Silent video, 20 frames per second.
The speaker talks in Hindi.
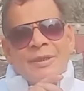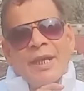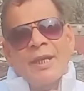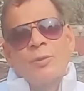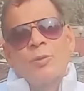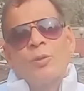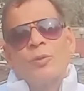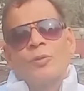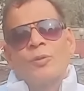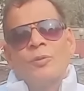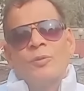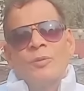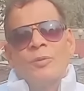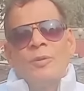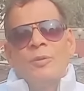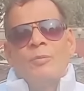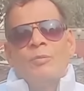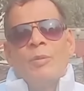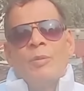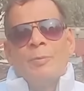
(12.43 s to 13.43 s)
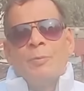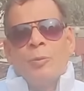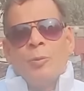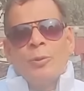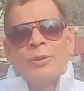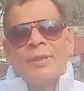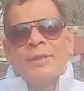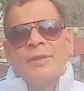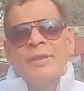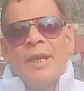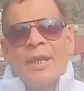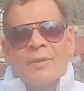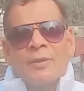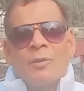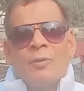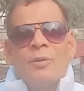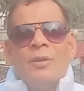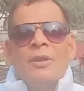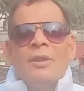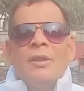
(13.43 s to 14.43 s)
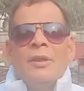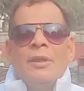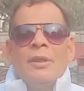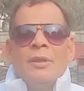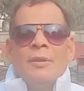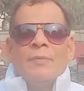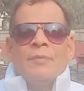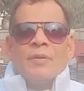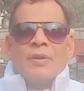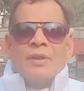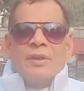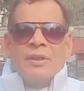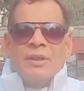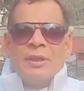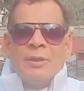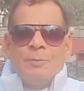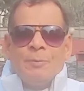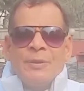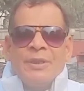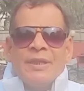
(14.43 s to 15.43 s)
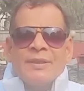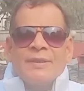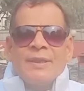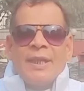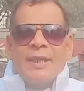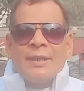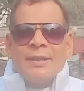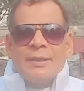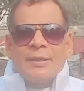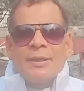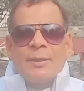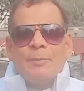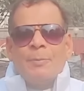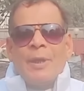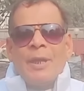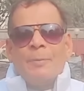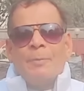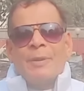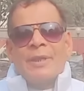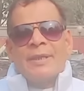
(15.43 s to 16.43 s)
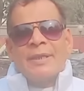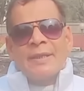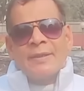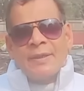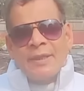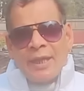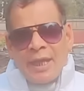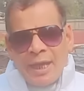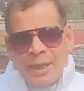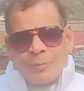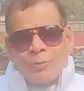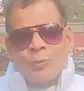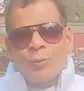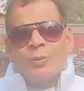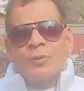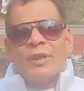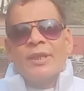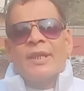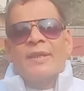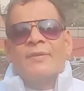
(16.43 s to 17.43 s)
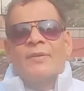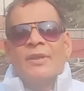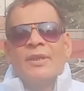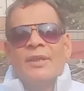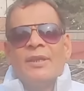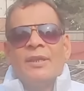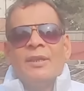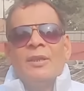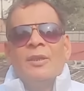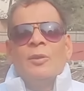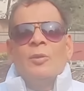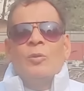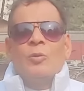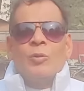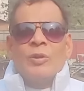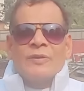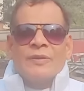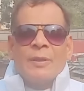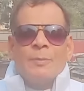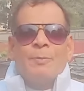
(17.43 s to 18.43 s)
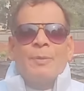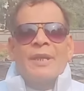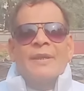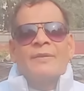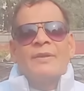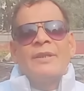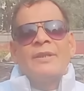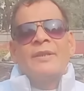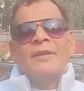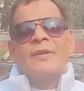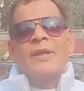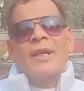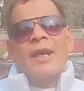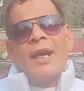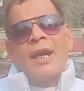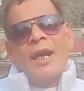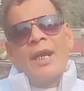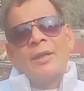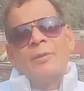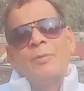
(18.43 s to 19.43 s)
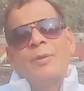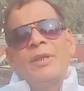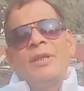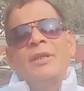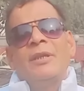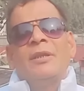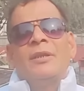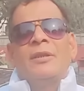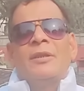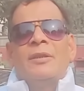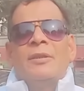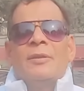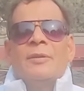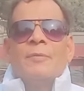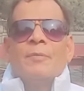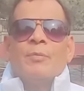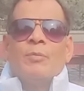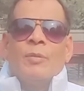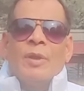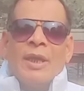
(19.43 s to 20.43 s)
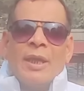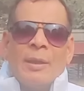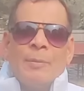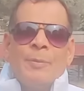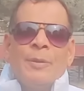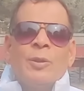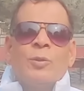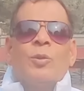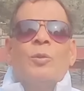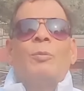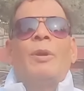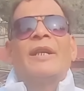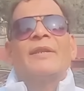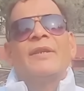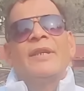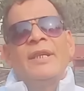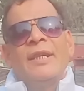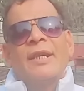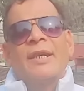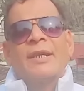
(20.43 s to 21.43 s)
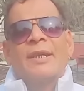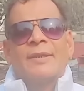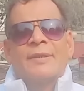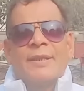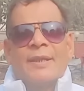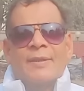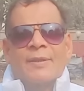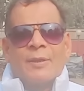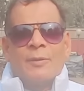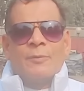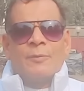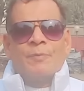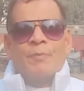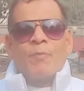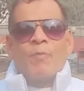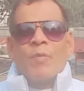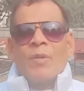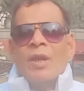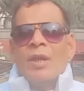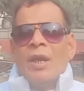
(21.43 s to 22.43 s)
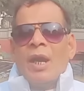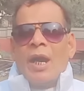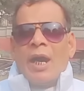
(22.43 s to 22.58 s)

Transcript: नमस्कार दोस्तों मैं फूलचंद यादव ई पी एस नाइन्टी फाइव पर जैसे आप सुनते रहते हैं वैसे प्रतिदिन की तरह आज भी मैं अपनी दो बातें ही रखना चाहता हूं।